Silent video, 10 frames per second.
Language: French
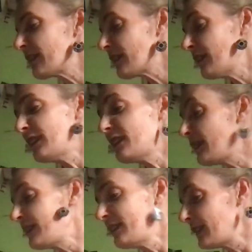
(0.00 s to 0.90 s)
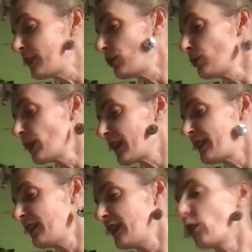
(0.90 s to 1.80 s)
nécessité de nourrir
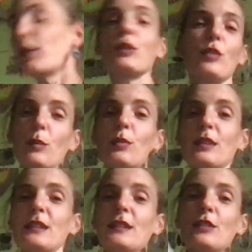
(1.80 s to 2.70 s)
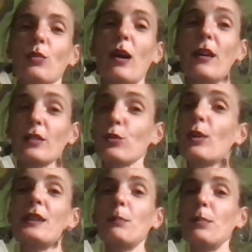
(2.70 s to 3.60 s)
des liens. En fait, on a une petite histoire. 3
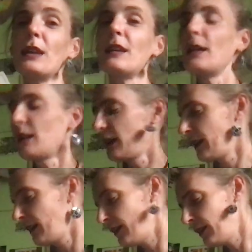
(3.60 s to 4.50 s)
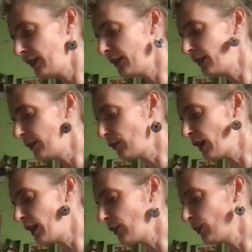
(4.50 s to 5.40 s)
d'épée. Euh,
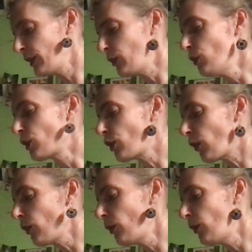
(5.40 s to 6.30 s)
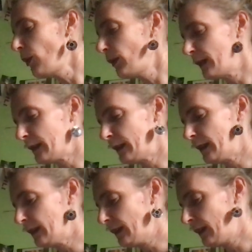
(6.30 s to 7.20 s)
voilà, on a eu le cœur euh,
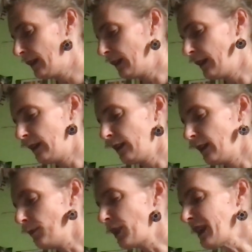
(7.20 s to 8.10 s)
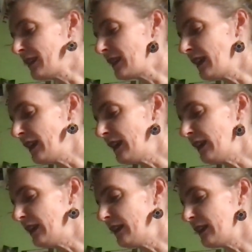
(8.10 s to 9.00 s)

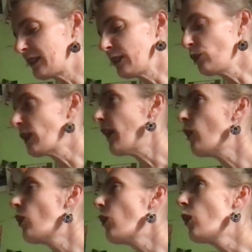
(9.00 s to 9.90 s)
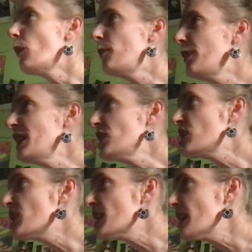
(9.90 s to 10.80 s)
brisé et ce qui nous a
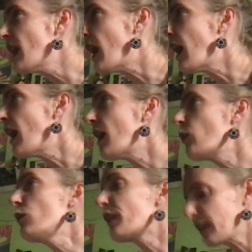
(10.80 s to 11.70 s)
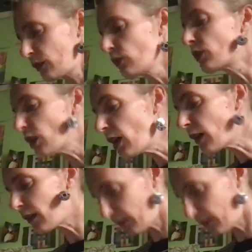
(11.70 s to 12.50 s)
obligé à ouvrir ce cœur.